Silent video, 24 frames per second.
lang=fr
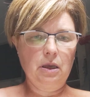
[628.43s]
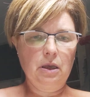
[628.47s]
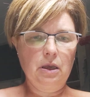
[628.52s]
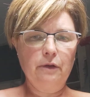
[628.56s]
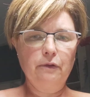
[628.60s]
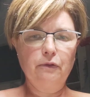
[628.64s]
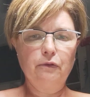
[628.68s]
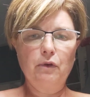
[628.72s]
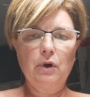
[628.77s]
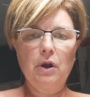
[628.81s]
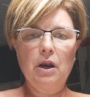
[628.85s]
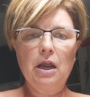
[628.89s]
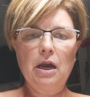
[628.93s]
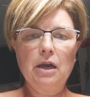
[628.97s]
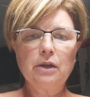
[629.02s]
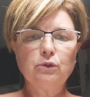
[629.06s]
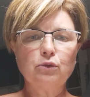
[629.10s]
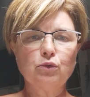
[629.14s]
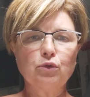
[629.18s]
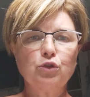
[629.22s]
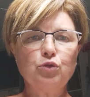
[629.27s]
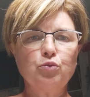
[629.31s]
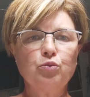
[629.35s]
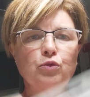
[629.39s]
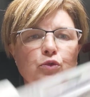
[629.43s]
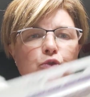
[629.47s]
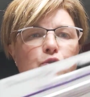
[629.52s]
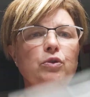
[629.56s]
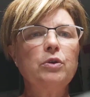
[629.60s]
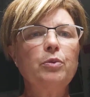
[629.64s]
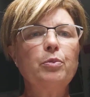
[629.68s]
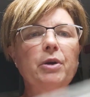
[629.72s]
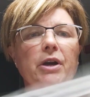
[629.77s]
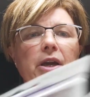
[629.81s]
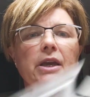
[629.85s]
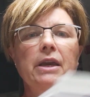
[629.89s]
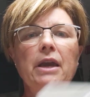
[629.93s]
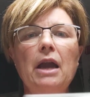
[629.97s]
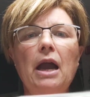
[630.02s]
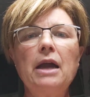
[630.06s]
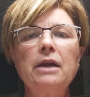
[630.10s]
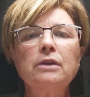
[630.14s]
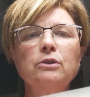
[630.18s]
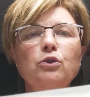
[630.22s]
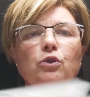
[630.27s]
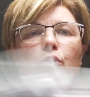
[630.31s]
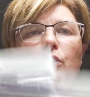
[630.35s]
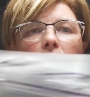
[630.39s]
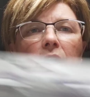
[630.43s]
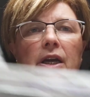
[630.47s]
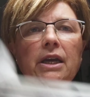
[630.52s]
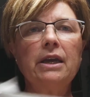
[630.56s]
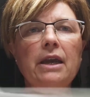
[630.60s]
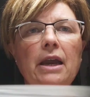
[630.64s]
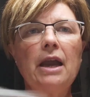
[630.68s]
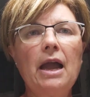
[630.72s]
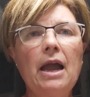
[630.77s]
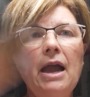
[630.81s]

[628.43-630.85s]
et voilà, donc je m'en suis pris un doré,